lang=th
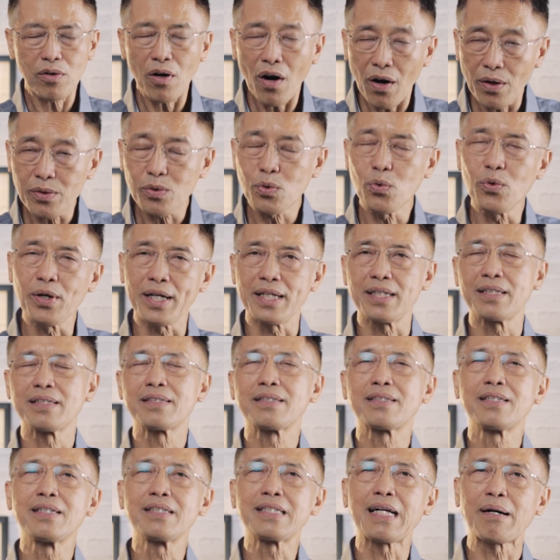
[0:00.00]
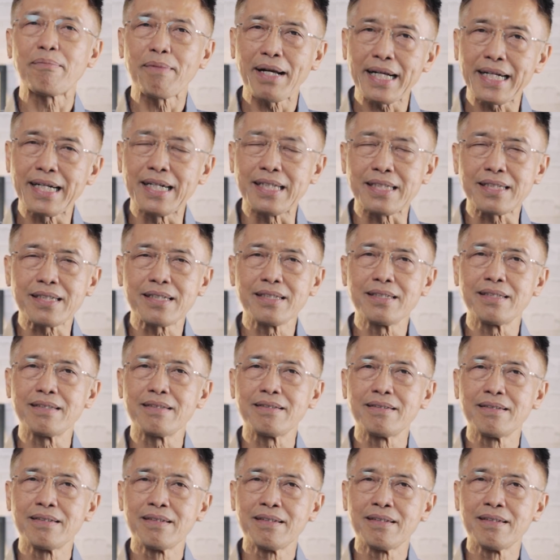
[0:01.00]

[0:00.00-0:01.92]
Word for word: รอดด้วยซึ่งยังไม่เกิดขึ้น